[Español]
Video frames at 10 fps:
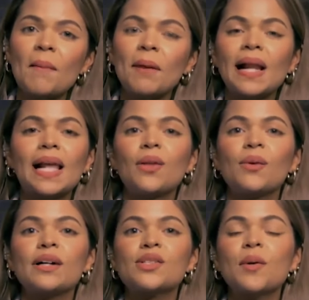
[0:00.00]
para la
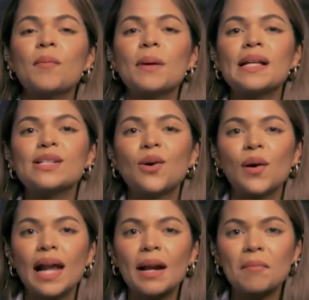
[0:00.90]
educación preescolar,